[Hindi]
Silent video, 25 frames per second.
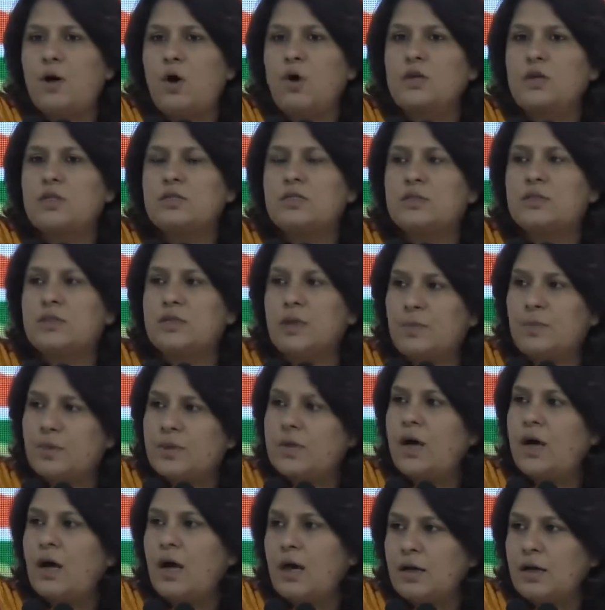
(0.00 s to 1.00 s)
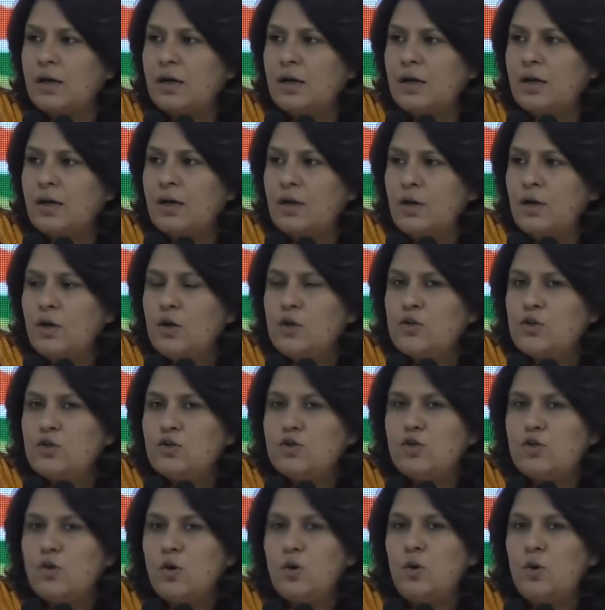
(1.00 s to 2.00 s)
और सबका
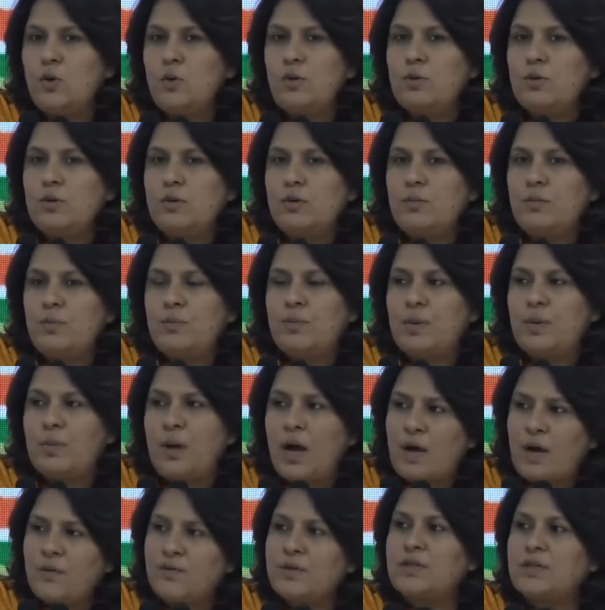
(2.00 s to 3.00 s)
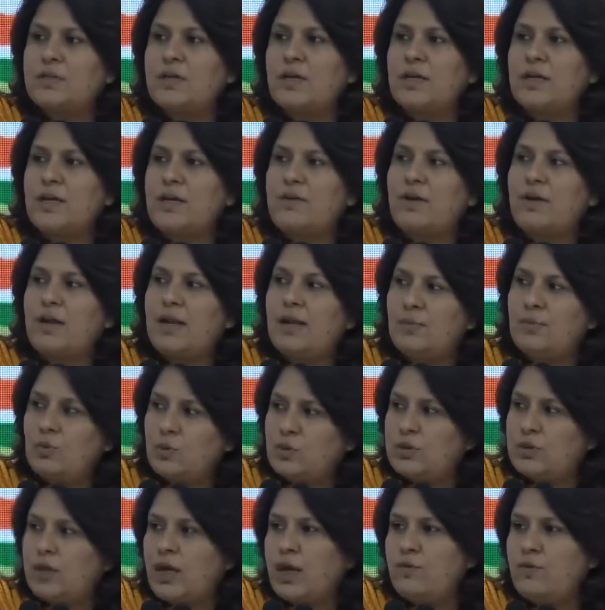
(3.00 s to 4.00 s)
जो प्रभावित करने वाला
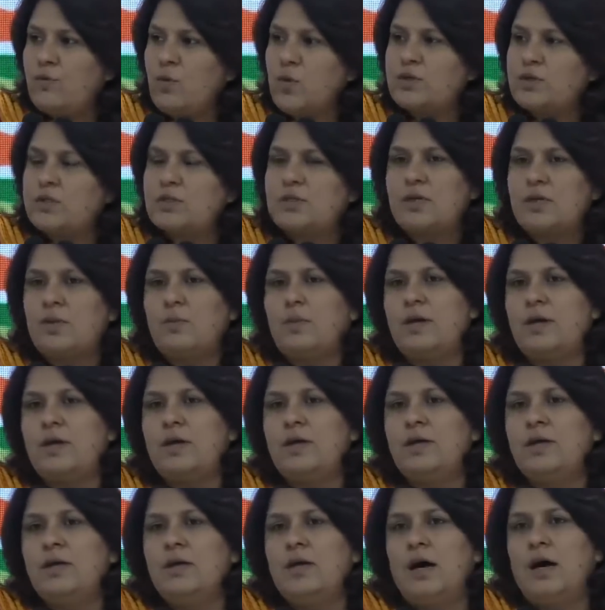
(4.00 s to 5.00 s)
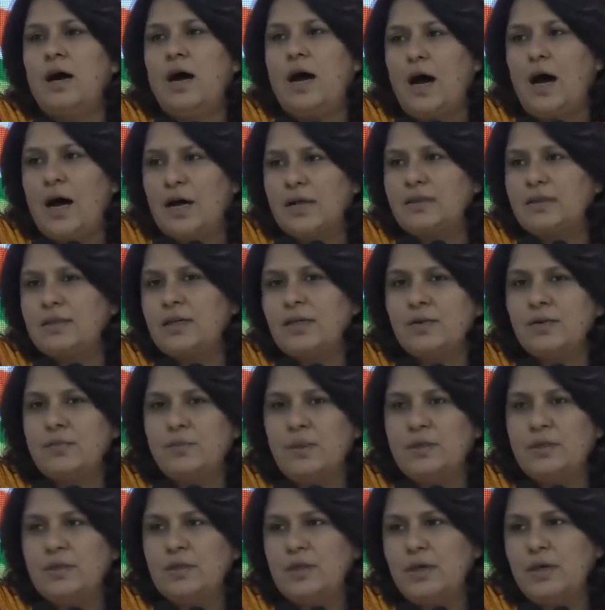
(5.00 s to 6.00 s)
मुद्दा है वो इस समय आर्थिक
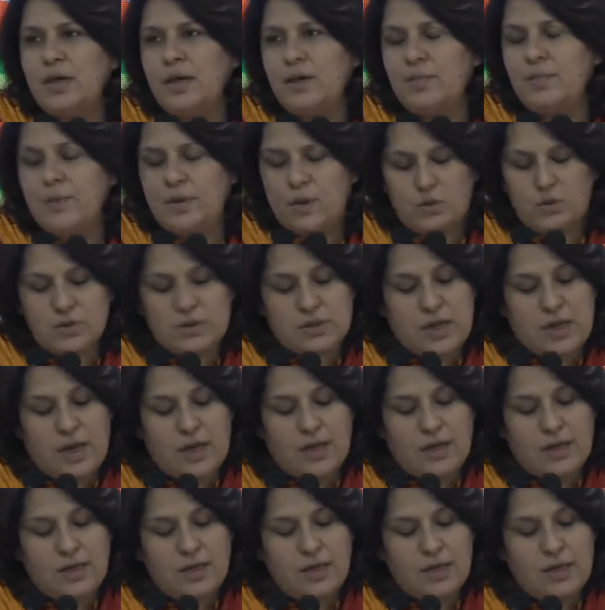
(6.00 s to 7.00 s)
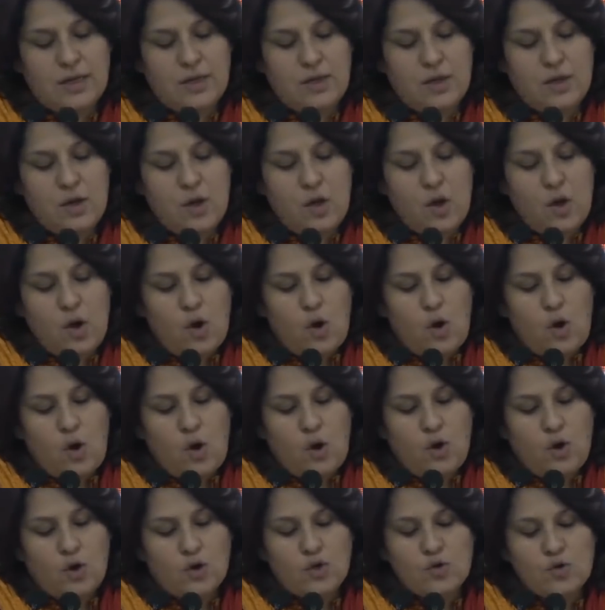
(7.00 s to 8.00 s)
मंदी है बेरोजगारी है
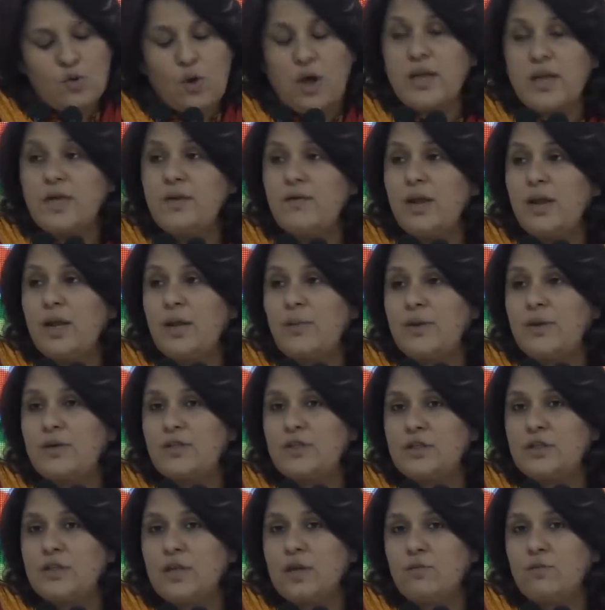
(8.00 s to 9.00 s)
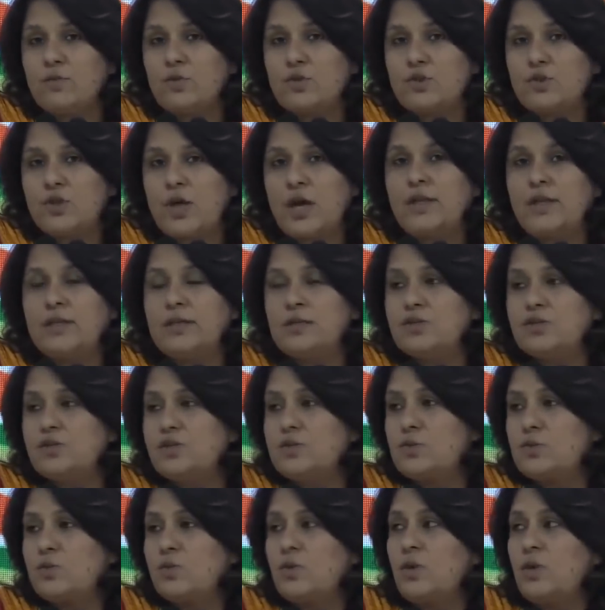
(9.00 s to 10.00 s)
और जो आने वाला बजट है वो शायद इन
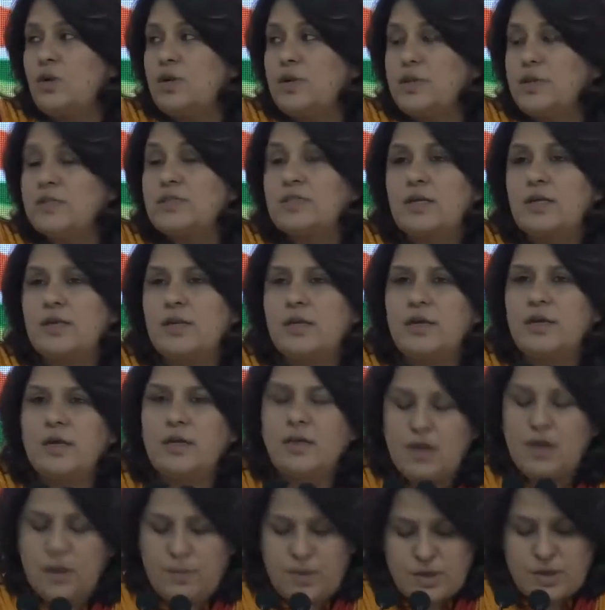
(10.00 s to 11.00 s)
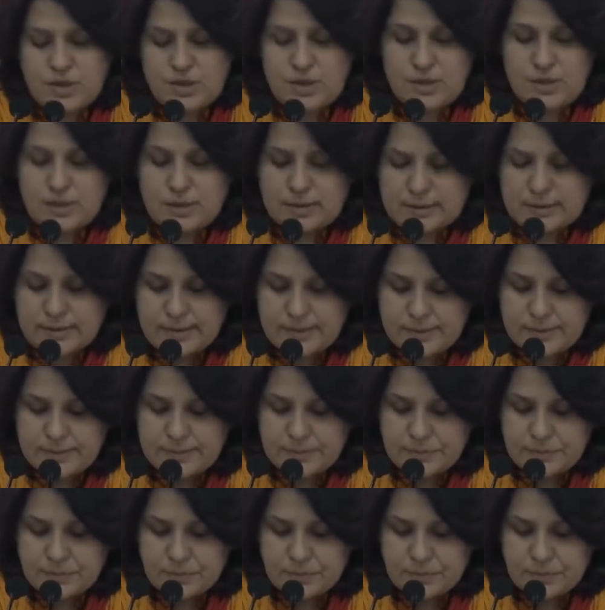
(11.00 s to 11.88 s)
चीज़ों को एड्रेस करेगा ये हम आशा करते हैं